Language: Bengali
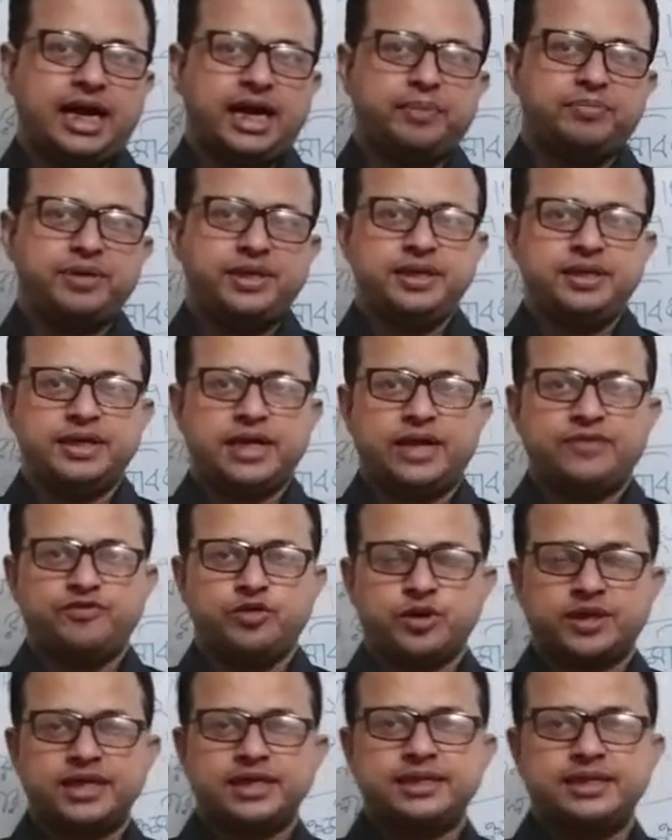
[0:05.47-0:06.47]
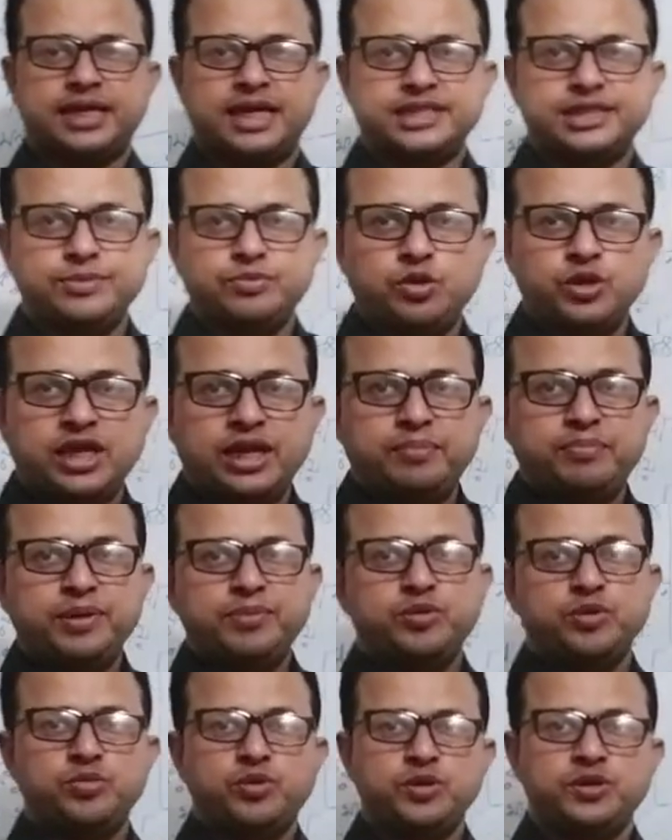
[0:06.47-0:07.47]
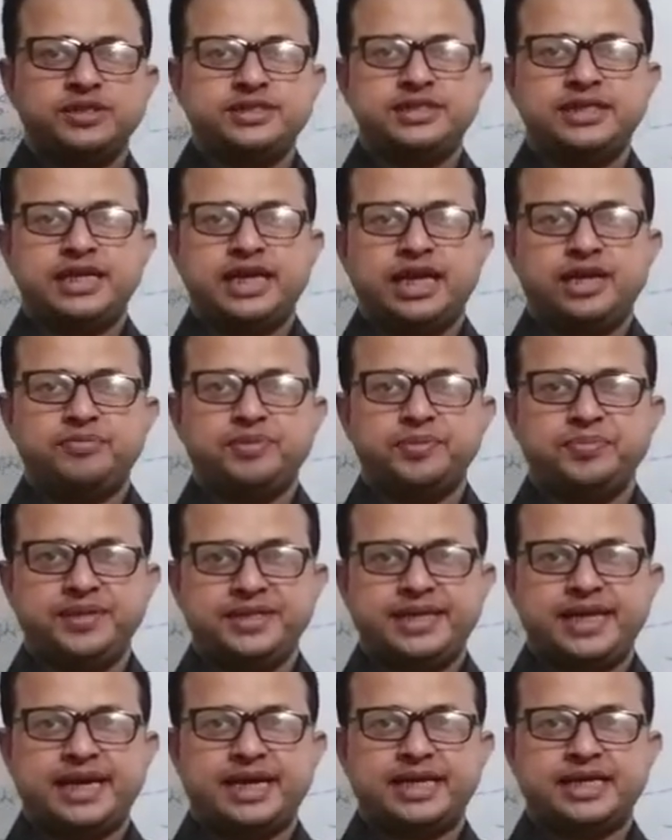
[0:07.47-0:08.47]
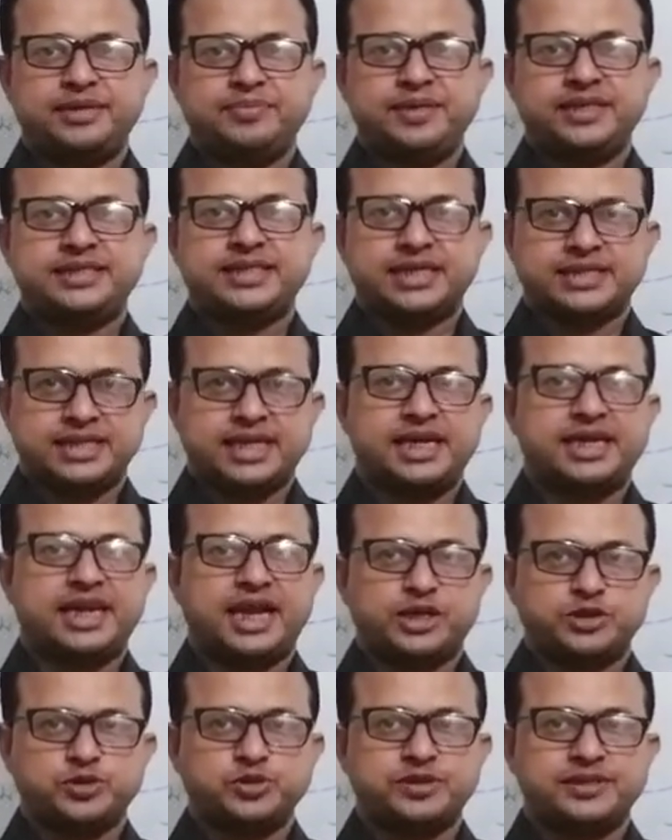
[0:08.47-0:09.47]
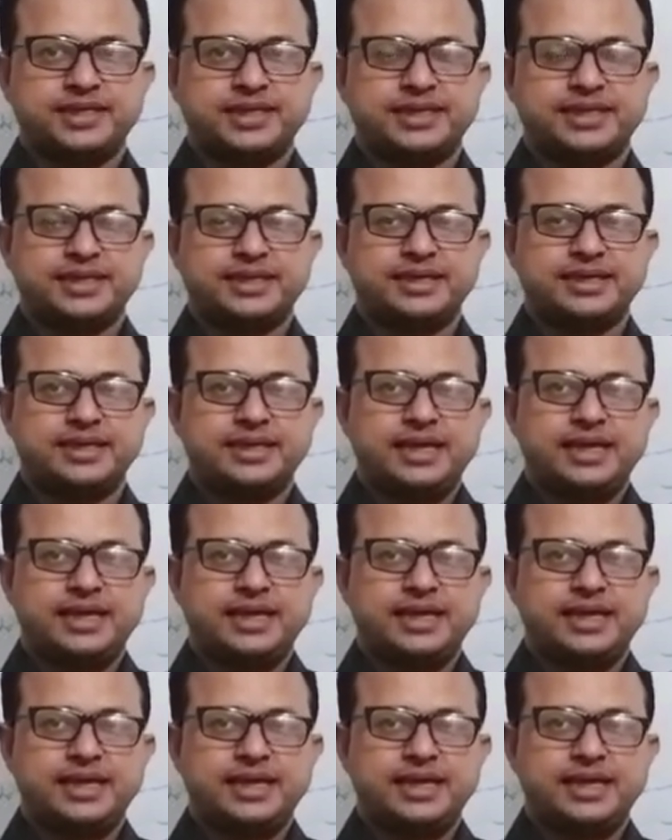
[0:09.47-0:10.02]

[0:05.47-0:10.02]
আমি অ্যাডভোকেট নাজিবুল্লাহ বিপু বলছি এলবি মিডিয়া একাডেমি চাষারা নানুজ থেকে